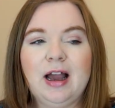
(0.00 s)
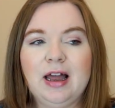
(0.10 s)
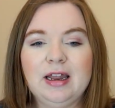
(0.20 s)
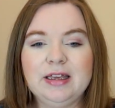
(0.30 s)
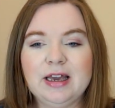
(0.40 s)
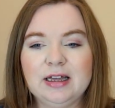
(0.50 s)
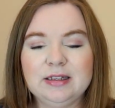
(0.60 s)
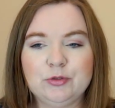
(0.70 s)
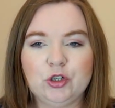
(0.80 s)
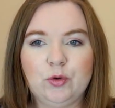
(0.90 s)
ale ja
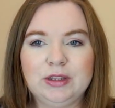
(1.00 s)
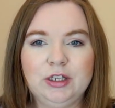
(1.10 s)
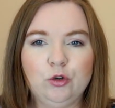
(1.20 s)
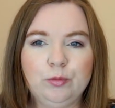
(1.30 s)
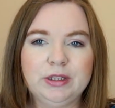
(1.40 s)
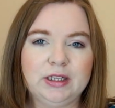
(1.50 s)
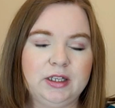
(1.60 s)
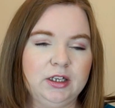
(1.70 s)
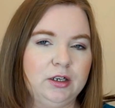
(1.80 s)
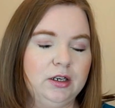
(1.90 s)
na przykład nie lubię
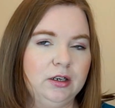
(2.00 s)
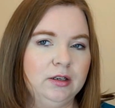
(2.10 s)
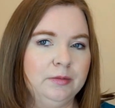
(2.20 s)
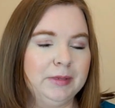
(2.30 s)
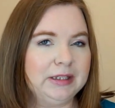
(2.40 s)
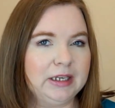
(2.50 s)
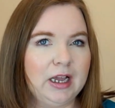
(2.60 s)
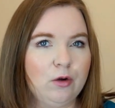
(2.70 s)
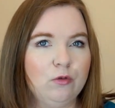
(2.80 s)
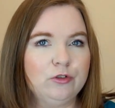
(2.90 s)
takich e,
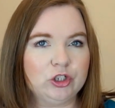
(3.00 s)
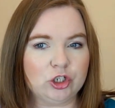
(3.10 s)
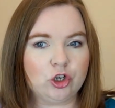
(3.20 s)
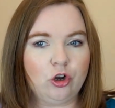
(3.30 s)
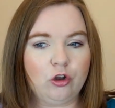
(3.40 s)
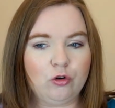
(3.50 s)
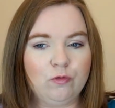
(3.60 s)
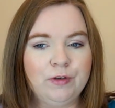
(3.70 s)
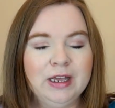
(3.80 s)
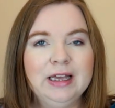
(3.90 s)
materiałów, czy też kolorów,